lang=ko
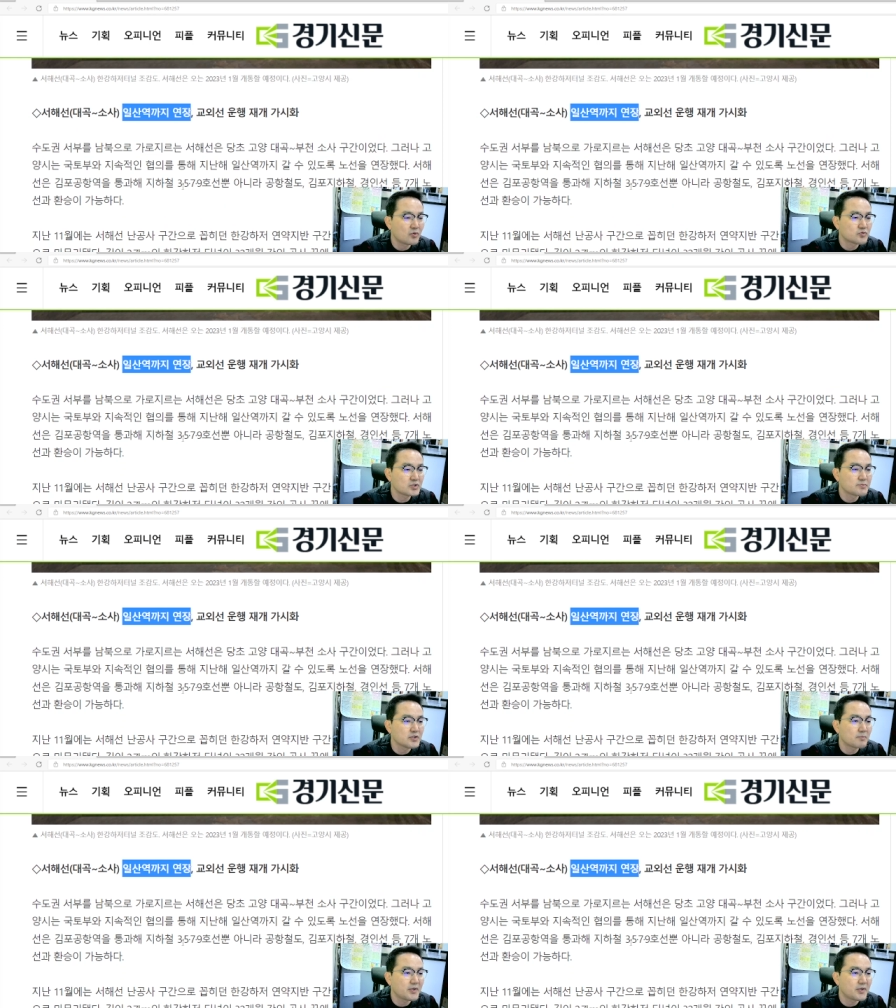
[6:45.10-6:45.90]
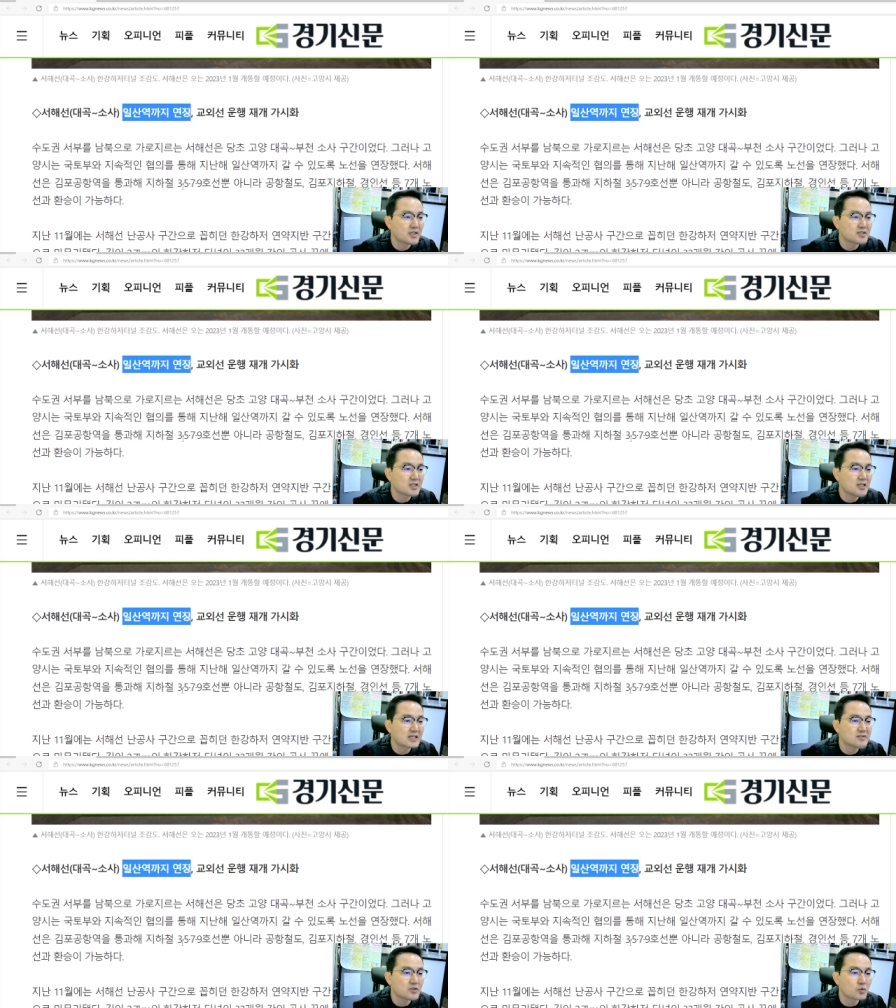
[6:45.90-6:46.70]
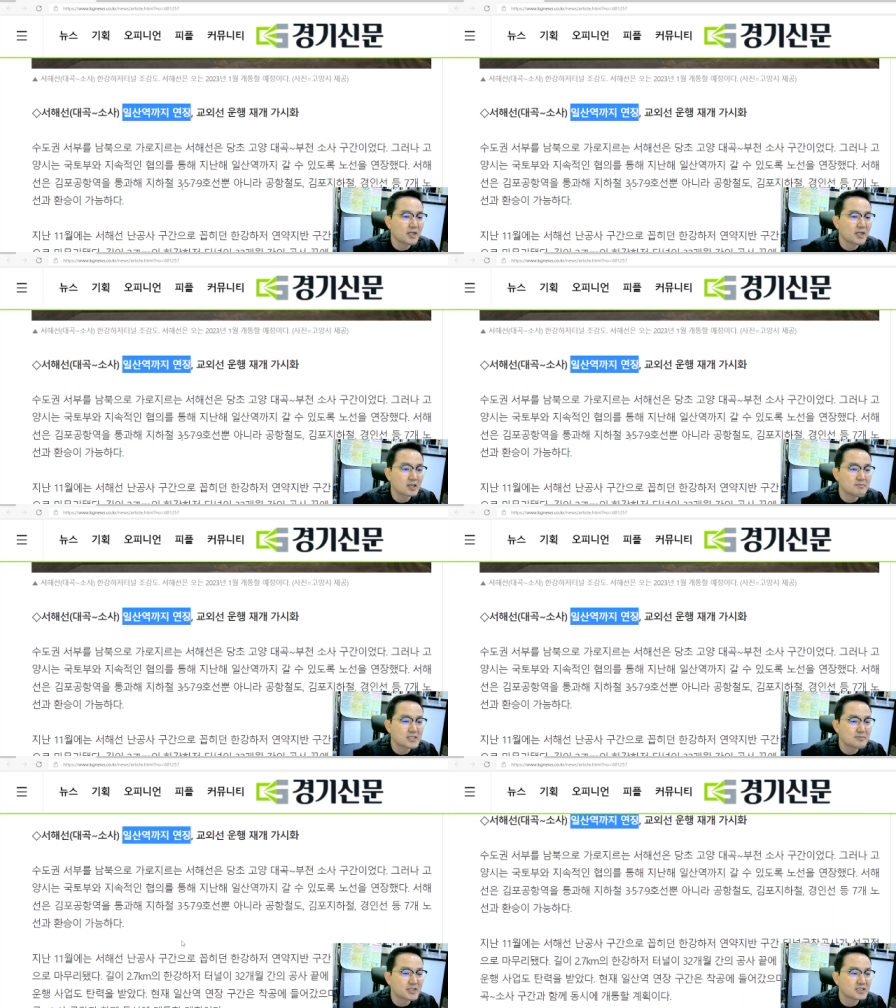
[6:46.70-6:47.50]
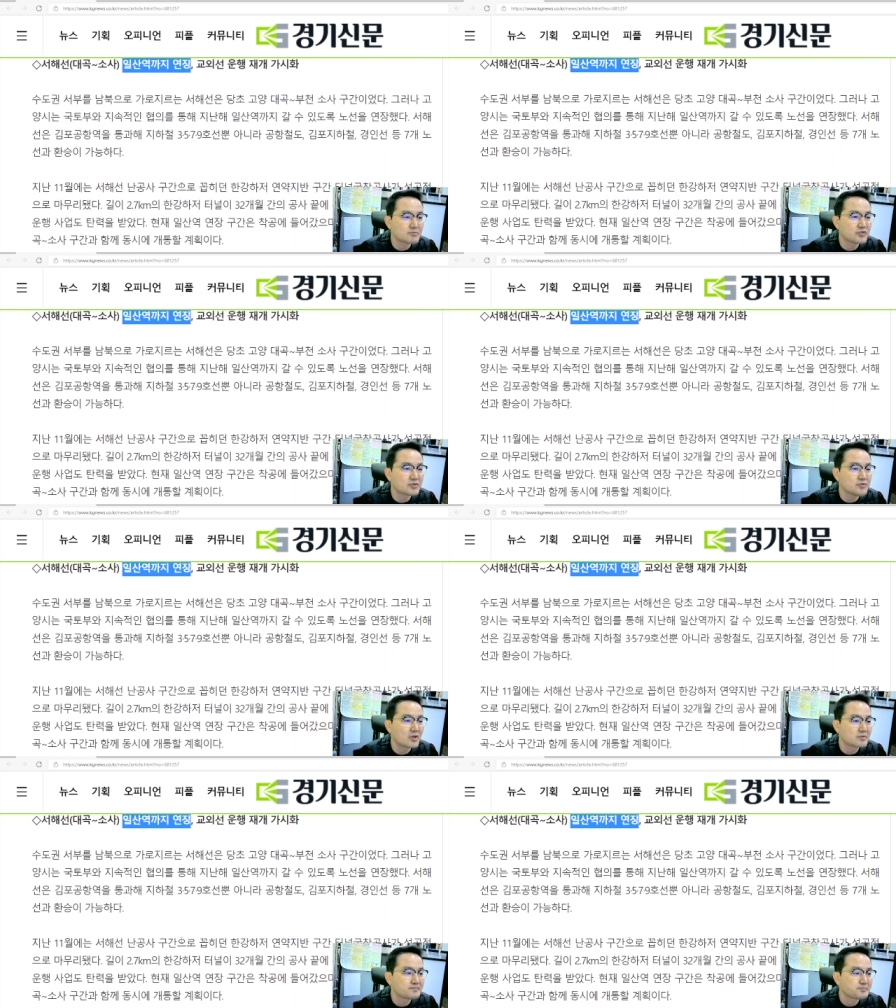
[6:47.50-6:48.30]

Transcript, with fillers: 조심스럽게 연장 가능성이 높다라는 말씀을 다시 한번 드리고요.